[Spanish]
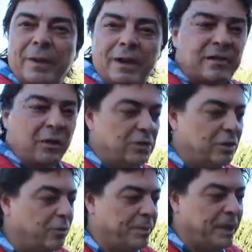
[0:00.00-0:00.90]
para esta costa
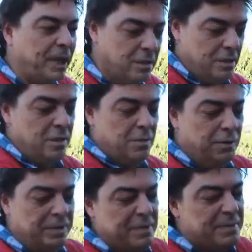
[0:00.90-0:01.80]
tropical,
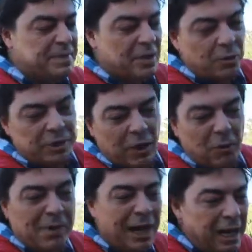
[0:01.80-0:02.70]
porque siempre se cuenta
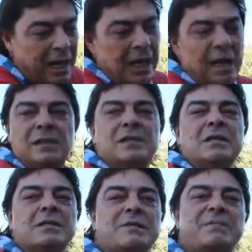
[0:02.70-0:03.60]
con Málaga,
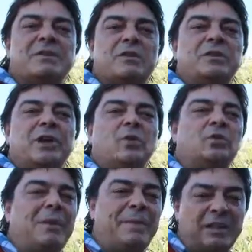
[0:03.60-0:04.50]
siempre se cuenta con
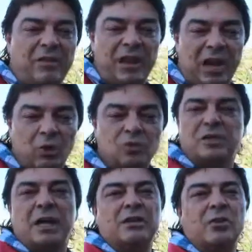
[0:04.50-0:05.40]
otras partes de la
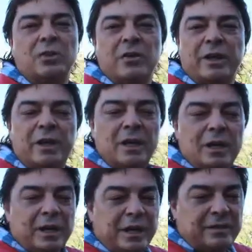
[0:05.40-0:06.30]
costa, y yo creo que,
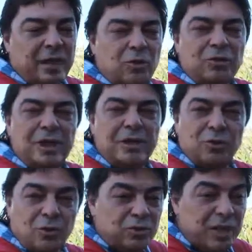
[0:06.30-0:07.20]
que esta costa,
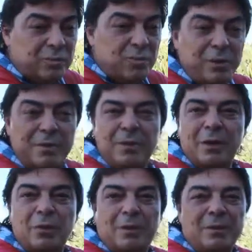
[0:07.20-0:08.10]
es,
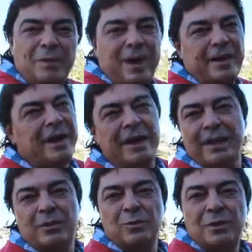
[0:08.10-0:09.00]
una
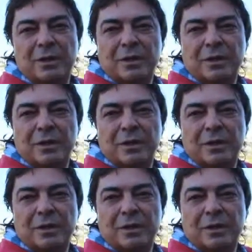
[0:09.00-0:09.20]
privilegiada, ¿no?